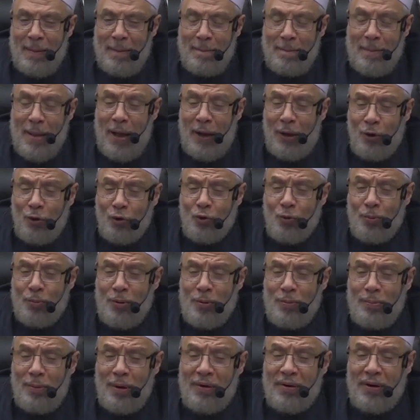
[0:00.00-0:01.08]
ما حكم
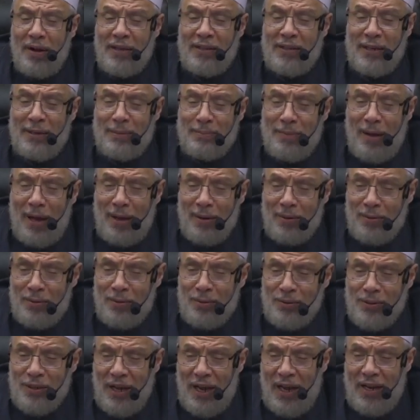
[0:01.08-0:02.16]
المرأة
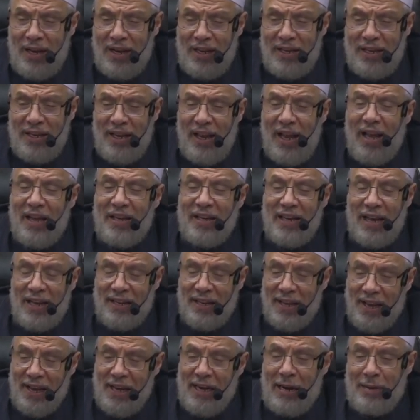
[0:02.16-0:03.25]
المعقود عليها يعني
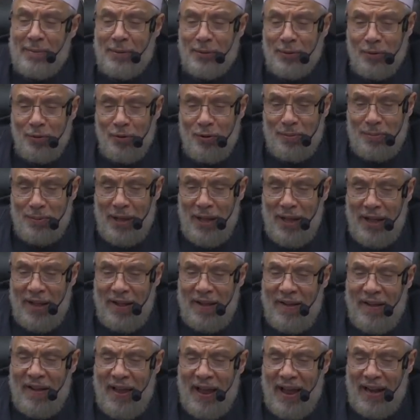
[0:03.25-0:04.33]
غير المدخول بها
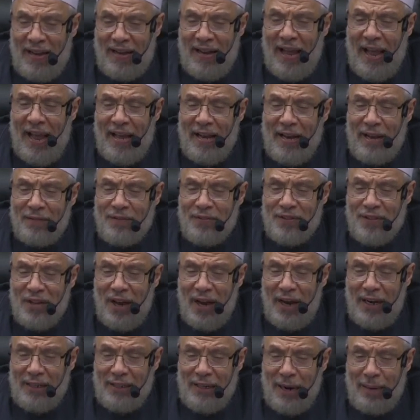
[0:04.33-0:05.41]
لا نفس
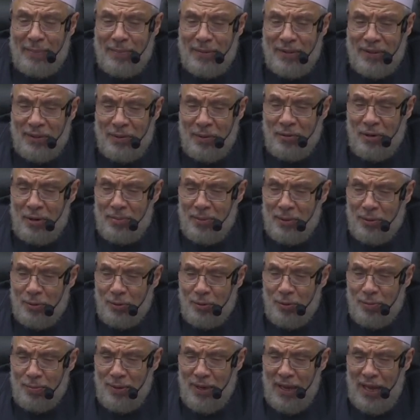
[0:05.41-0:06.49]
أحكام الزوجة
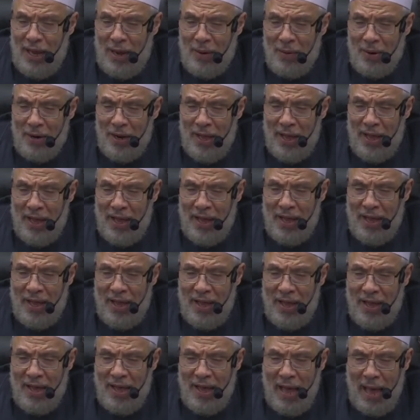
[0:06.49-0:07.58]
المدخول بها ولها
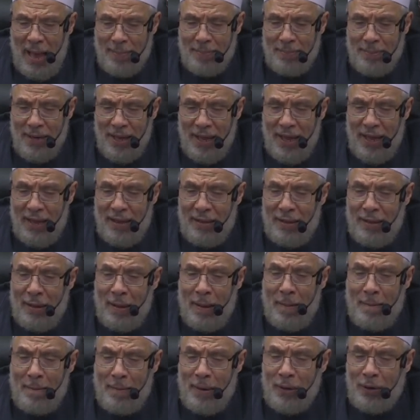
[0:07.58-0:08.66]
أبناء
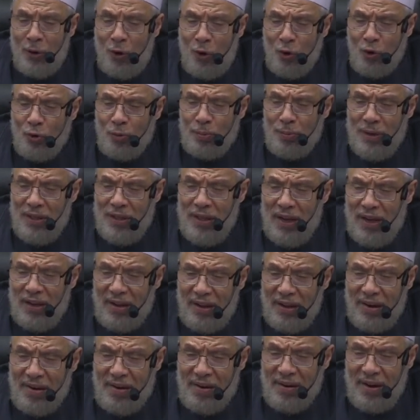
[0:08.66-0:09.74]
ما الحكم إذا
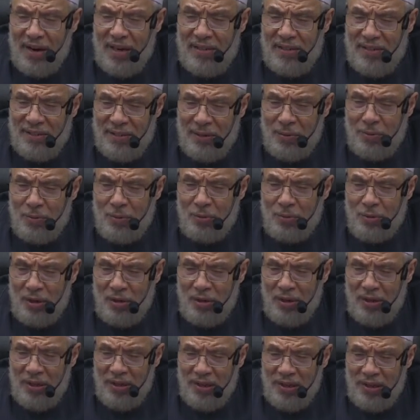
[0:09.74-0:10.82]
قرر الزوج
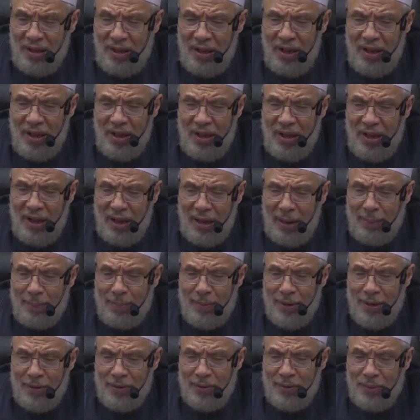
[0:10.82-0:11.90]
تطليقها
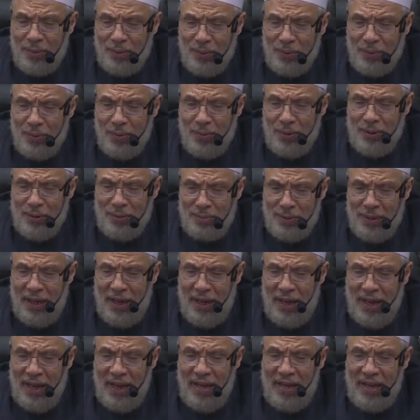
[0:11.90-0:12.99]
قبل الدخول
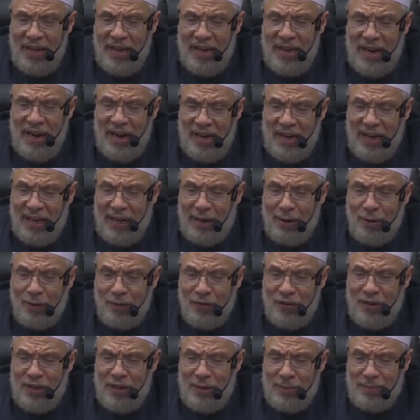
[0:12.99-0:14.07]
بها
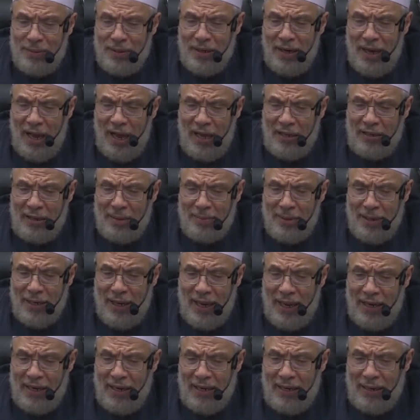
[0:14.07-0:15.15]
لخوفه من عدم
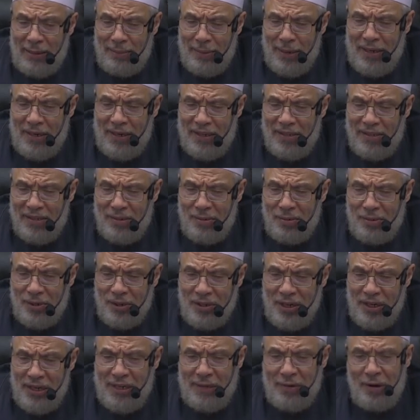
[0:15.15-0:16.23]
العدل بين
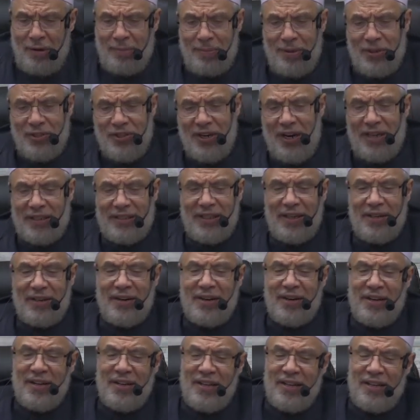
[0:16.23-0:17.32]
الزوجتين والمشاكل
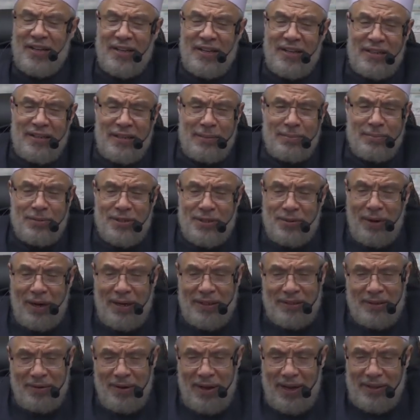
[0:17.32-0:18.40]
نمشي
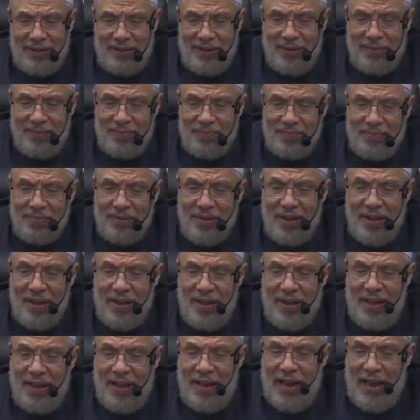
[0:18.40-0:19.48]
واحدة واحدة
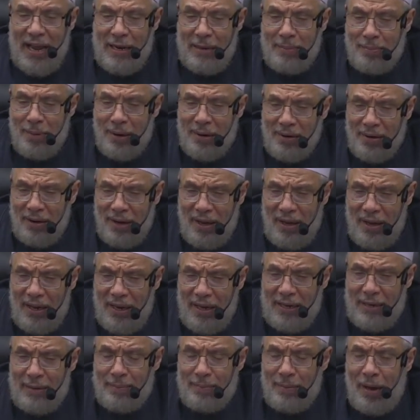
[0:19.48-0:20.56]
المرأة
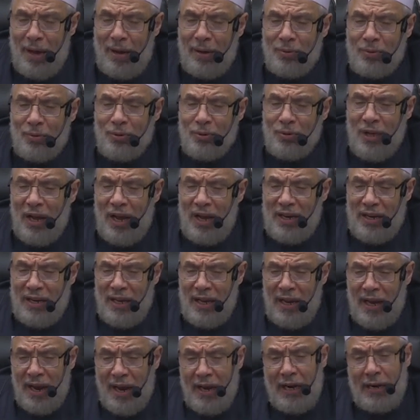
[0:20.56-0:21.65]
المعقود
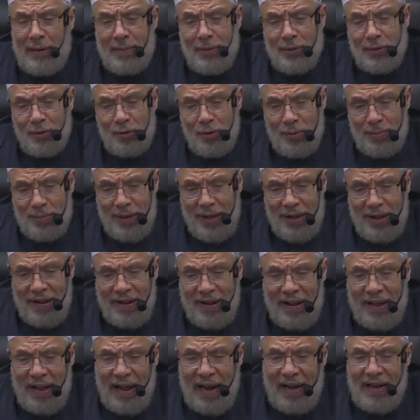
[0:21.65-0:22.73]
عليها غير مدخول بها
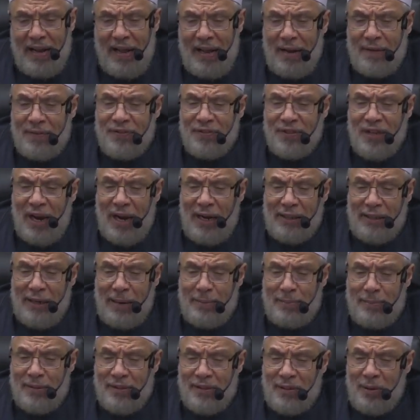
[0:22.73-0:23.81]
هل لها نفس
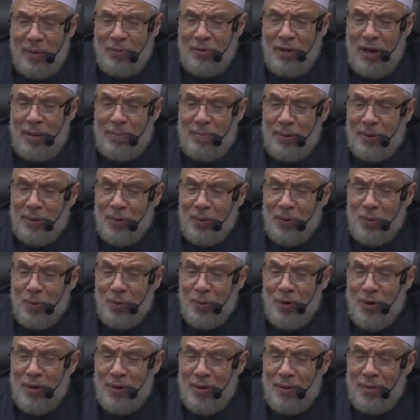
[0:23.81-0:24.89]
أحكام الزوجة
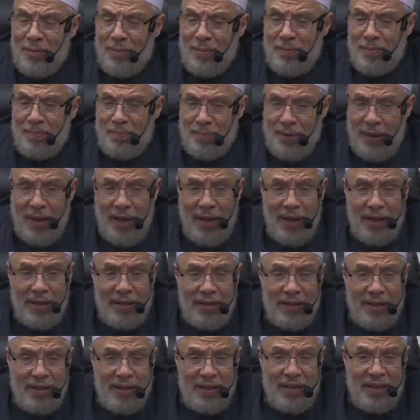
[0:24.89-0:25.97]
المدخول بها
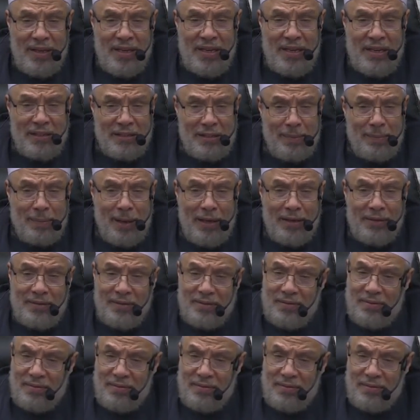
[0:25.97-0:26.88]
طبعا